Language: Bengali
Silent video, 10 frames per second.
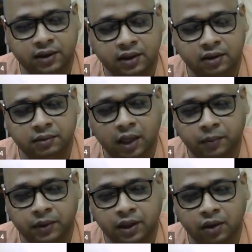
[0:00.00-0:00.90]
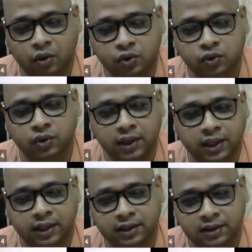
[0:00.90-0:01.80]
জন্য এরকম তারপরে কি অর্জুনকে
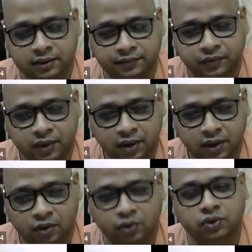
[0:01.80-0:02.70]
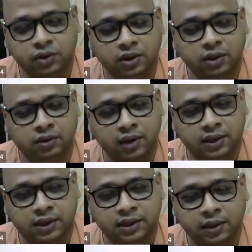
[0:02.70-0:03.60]
ডেকেছে অর্জুন ছিল
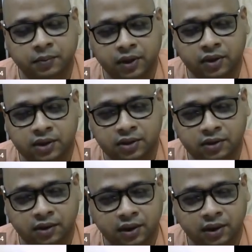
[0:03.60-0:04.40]
দ্রোণাচার্যের প্রিয় শিষ্য